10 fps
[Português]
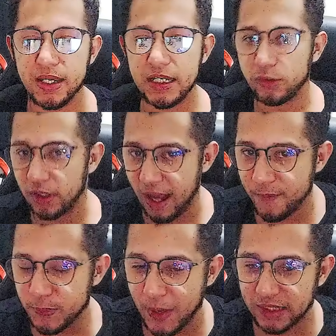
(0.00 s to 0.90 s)
isso acaba
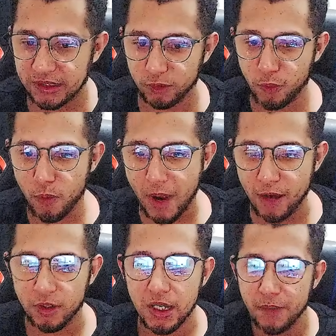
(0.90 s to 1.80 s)
impactando o
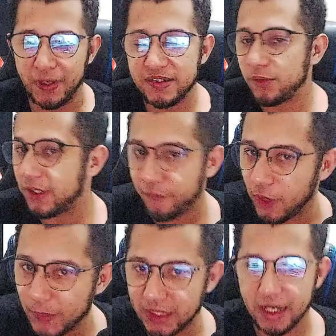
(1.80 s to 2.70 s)
mobile. Mas não da
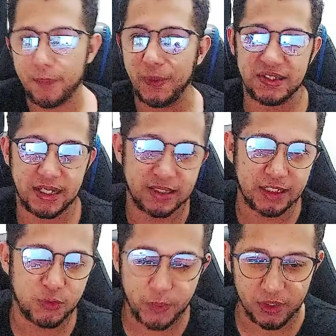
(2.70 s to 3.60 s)
forma que a rapaziada tá
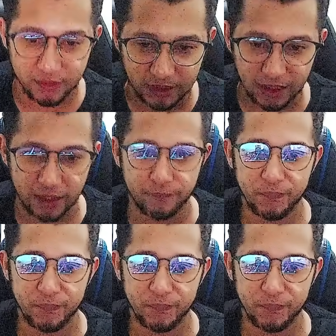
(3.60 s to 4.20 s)
esperando, tá ligado?